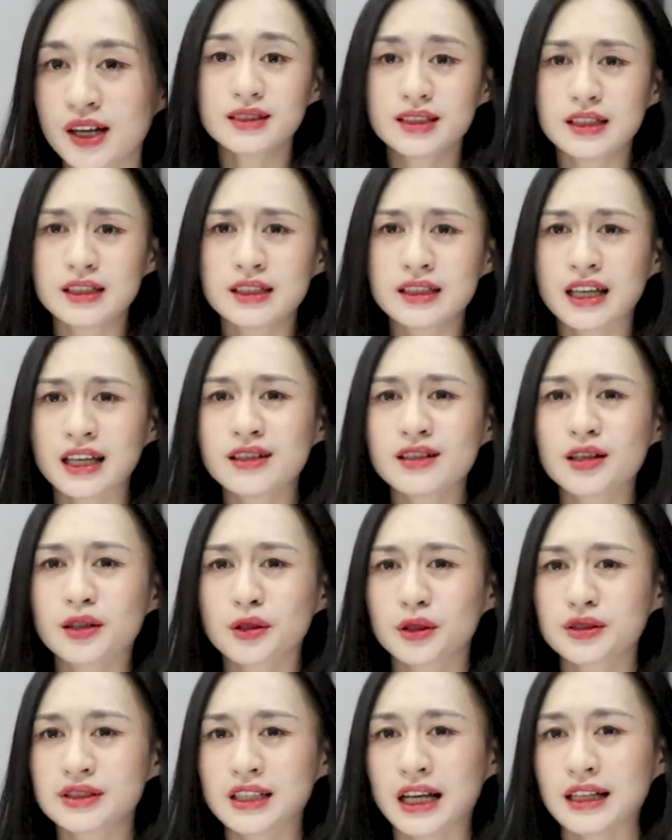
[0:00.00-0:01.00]
thì cái người
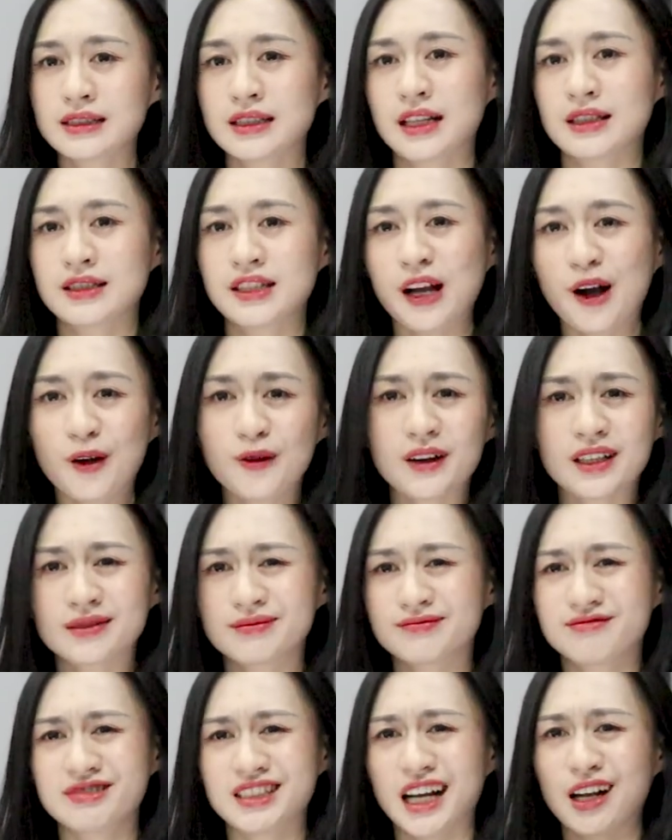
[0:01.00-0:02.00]
con trai nhạt nhẽo và
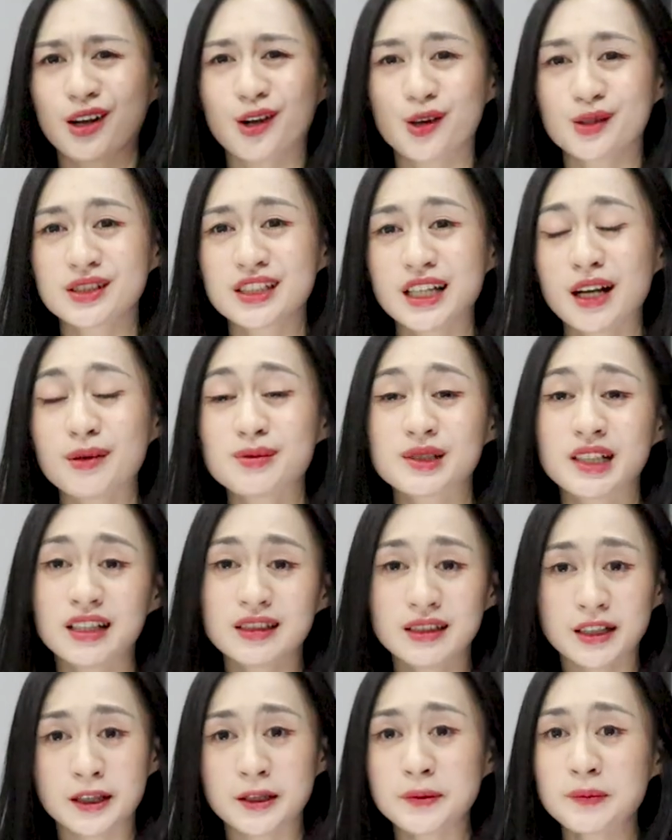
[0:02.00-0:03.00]
chẳng có gì hấp
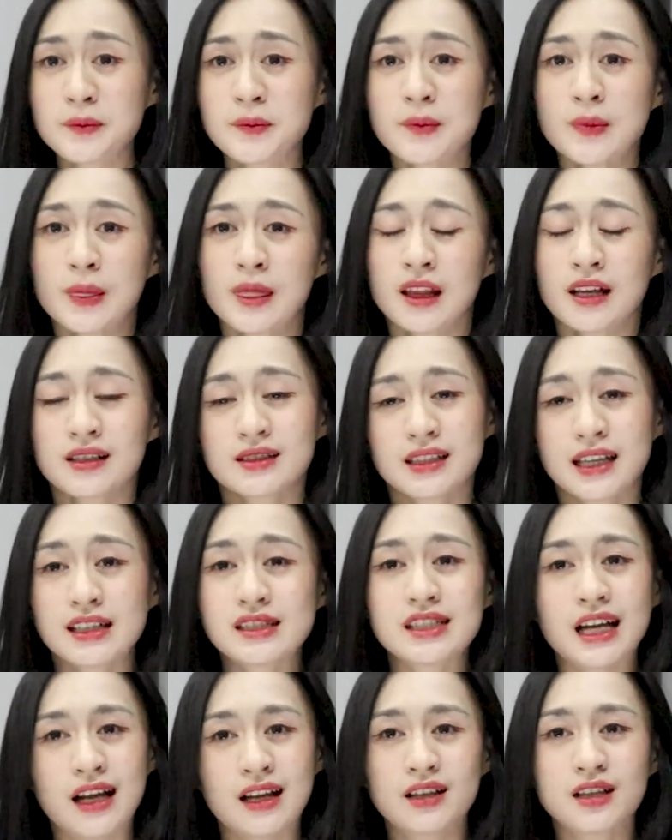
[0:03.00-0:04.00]
dẫn ấy sẽ
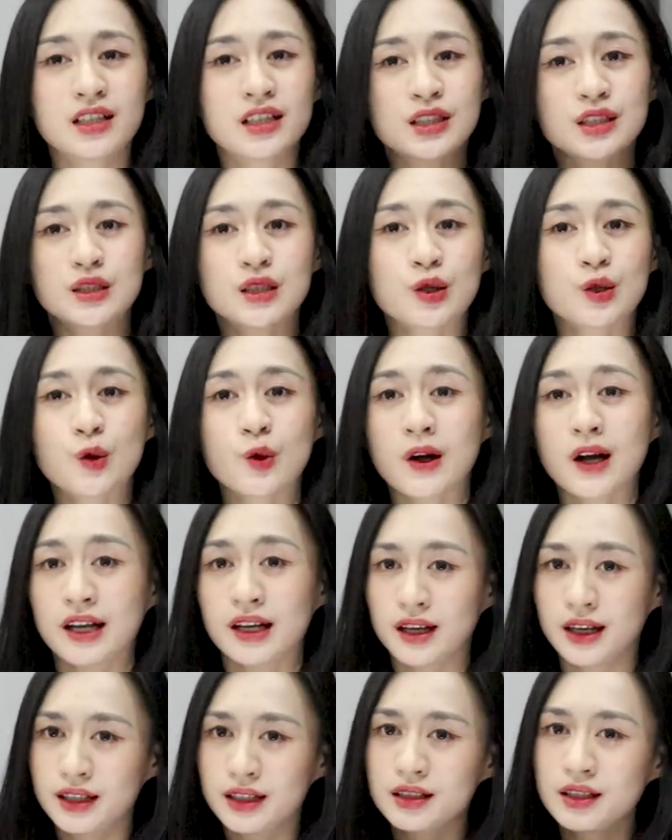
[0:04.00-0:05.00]
trả lời cho cô
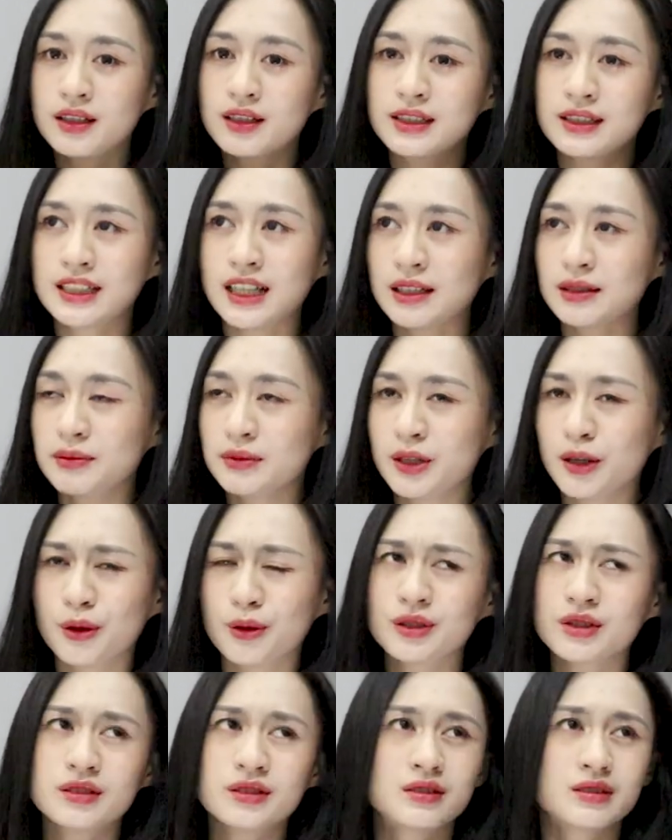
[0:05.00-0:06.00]
gái ấy thời gian
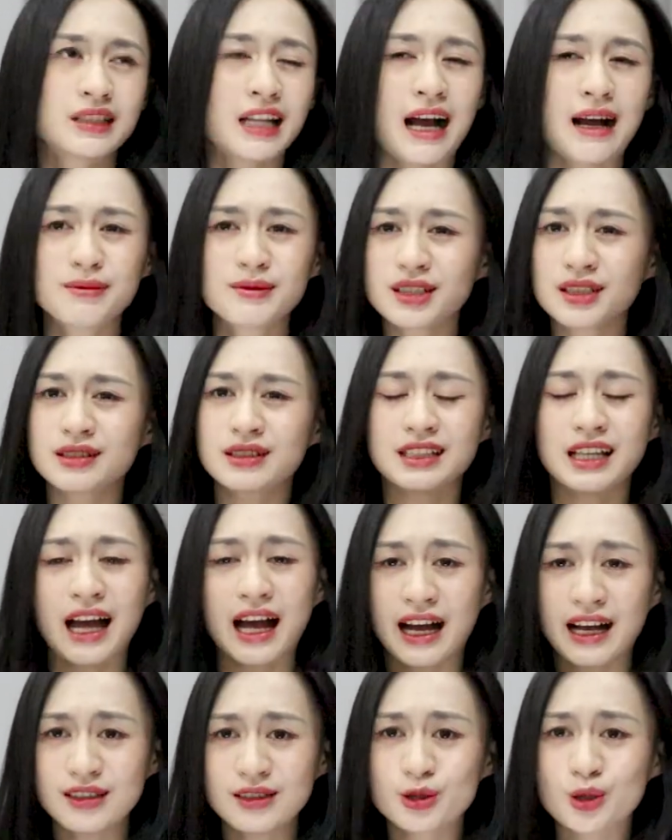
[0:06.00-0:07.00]
biểu từ tám giờ
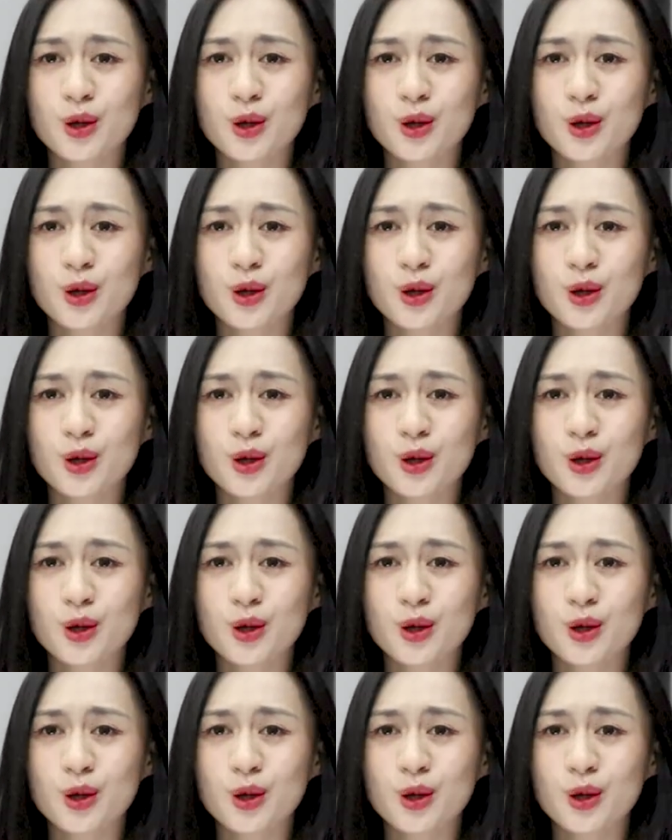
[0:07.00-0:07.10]
sáng